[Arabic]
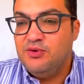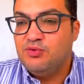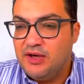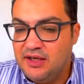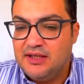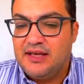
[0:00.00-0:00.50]

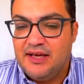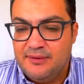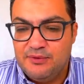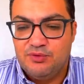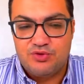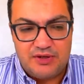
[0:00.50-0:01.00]
وجالي
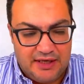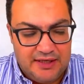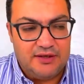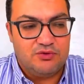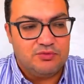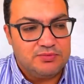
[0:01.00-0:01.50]
كلام انه
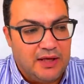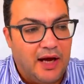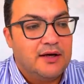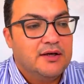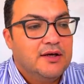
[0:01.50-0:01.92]
زعلان وبتاع